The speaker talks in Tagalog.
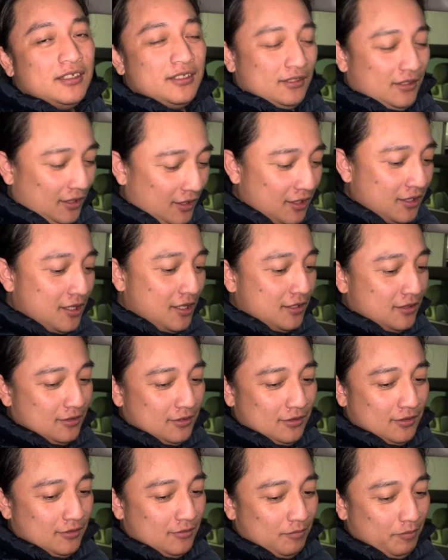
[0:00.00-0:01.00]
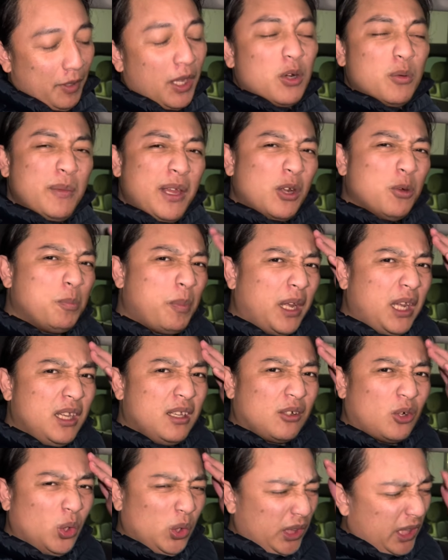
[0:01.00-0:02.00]
Talagang, pero meron pa
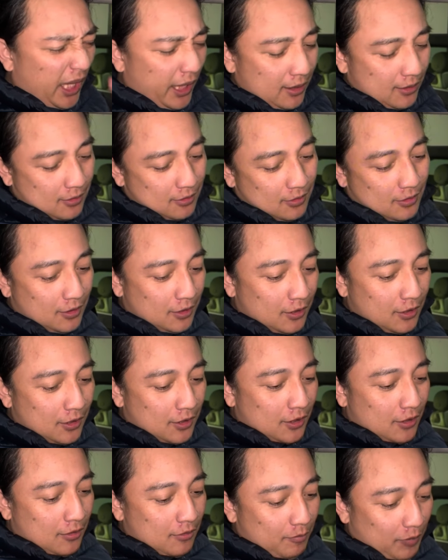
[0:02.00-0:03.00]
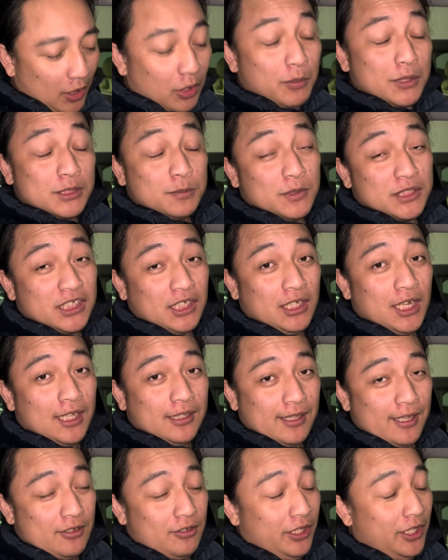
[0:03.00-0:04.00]
rin konti. Pero mas masigla
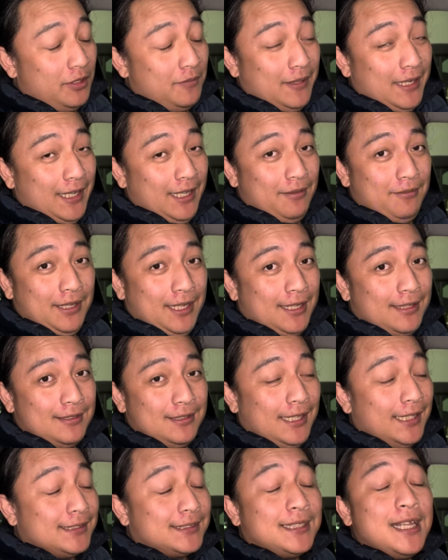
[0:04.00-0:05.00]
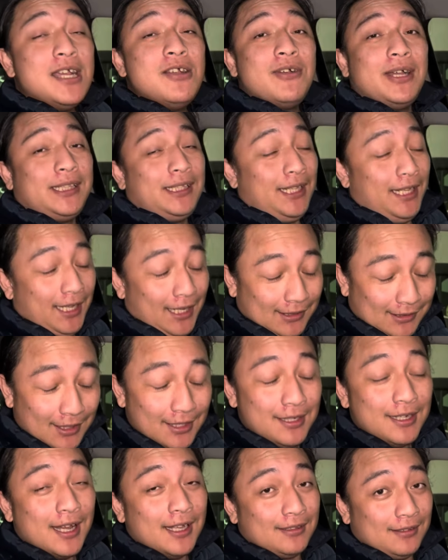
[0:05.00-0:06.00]
tayo ngayon mga kaibigan. Let's go at
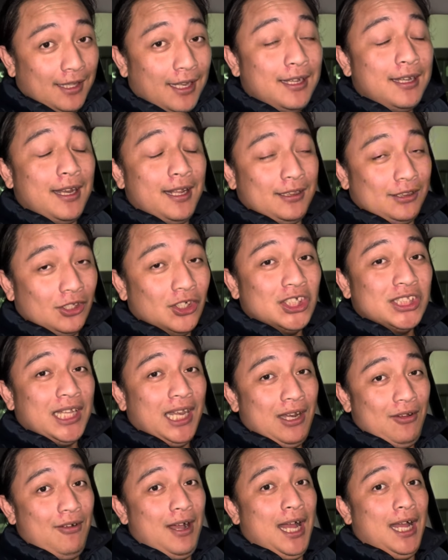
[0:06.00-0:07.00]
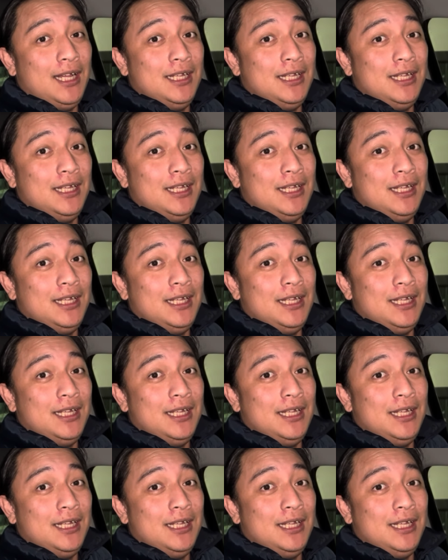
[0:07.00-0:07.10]
ihatid natin itong dalawa.